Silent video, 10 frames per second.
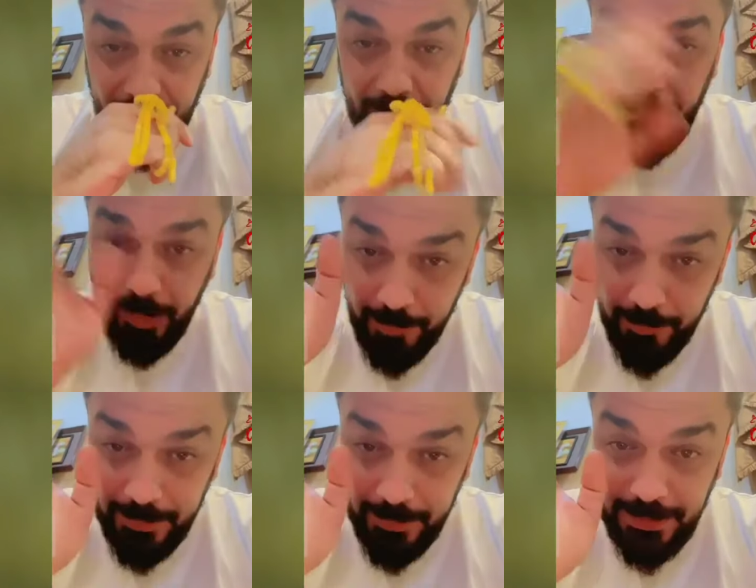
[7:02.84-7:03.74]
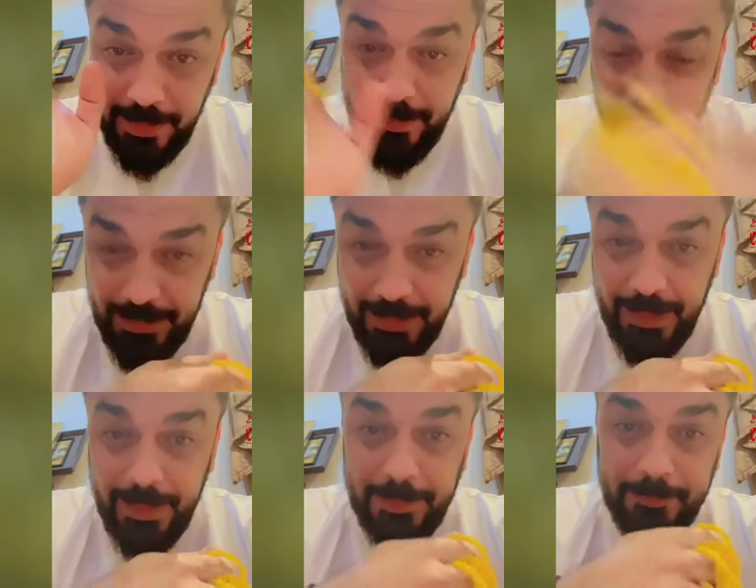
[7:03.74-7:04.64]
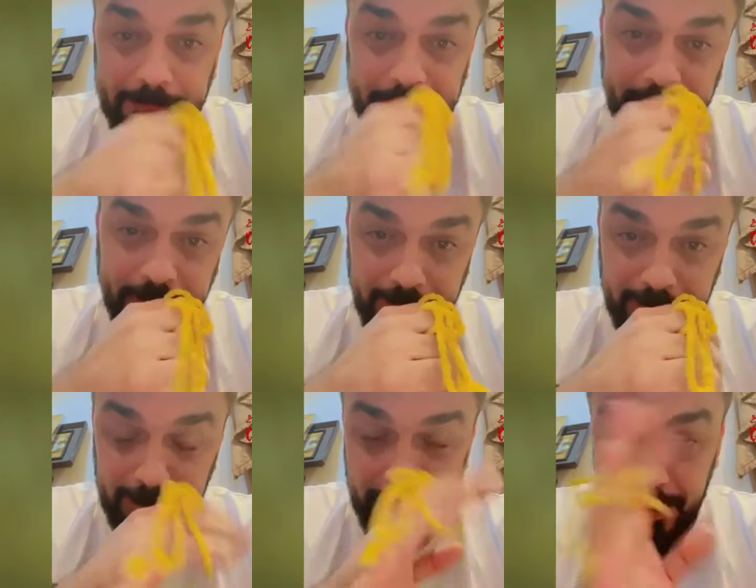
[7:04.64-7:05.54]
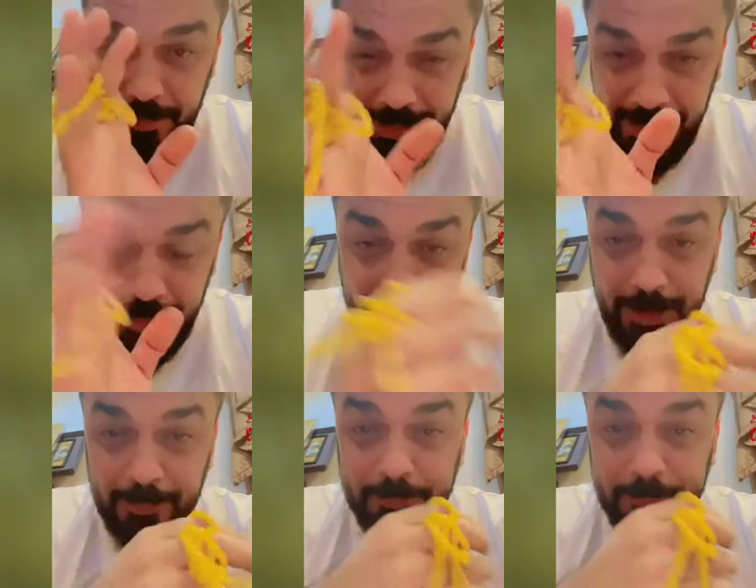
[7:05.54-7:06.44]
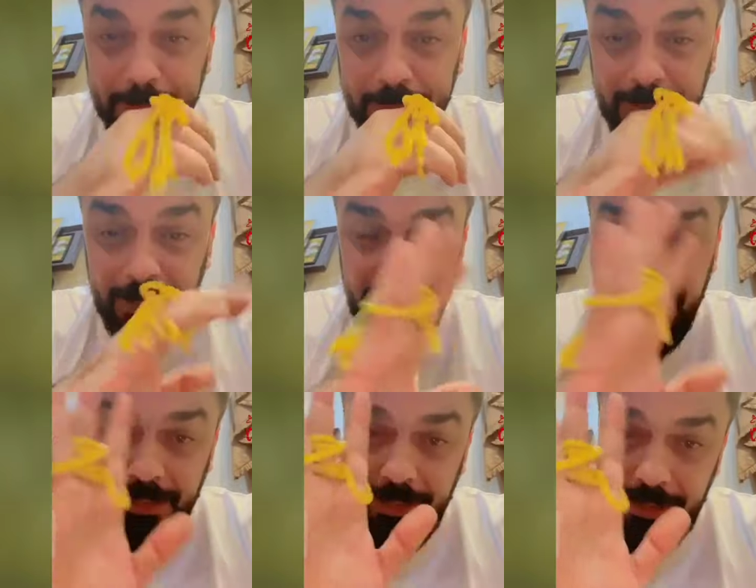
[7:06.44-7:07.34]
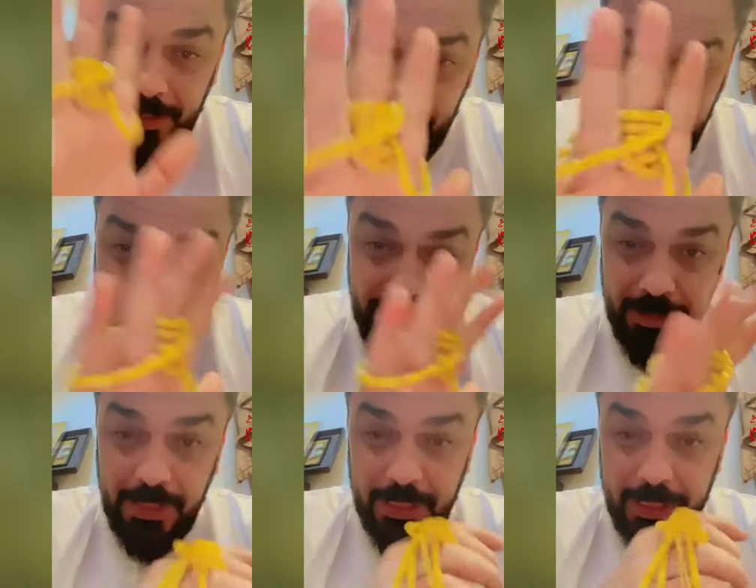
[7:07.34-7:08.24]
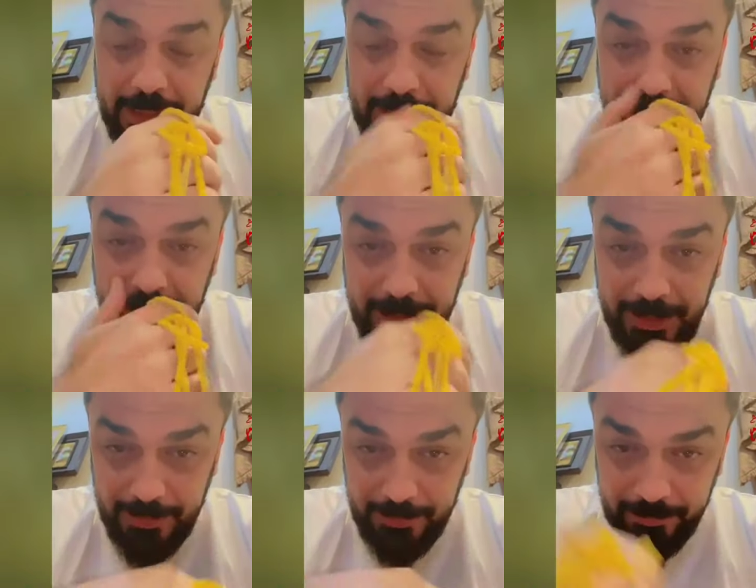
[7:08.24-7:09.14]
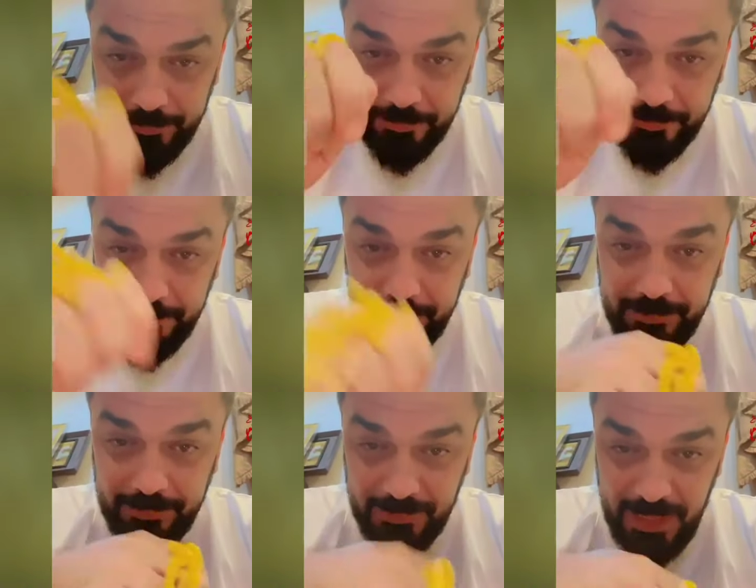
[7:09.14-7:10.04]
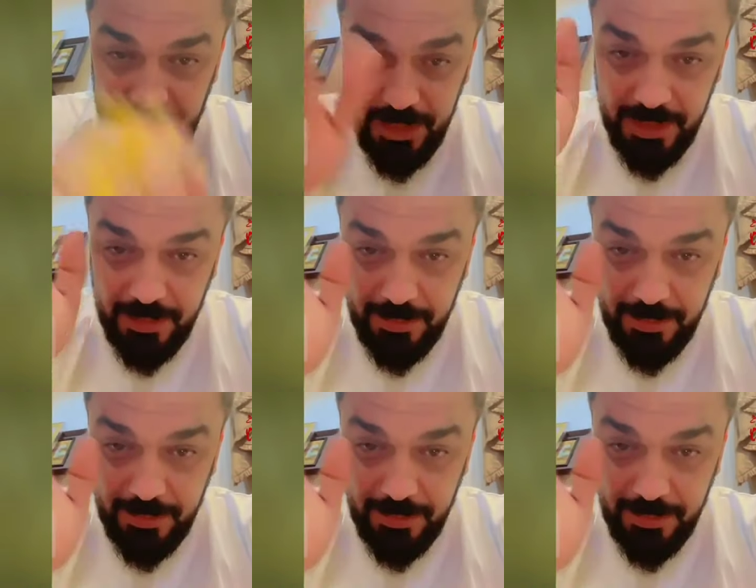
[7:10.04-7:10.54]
اليوم مسابقتنا غير مسابقتنا اليوم 500 دولار كاش نقدا كاش